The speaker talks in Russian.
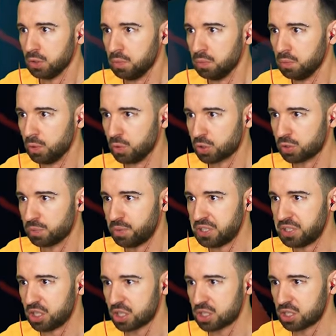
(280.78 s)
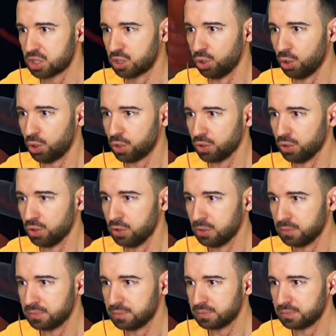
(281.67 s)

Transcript: Может быть, сейчас сдохну.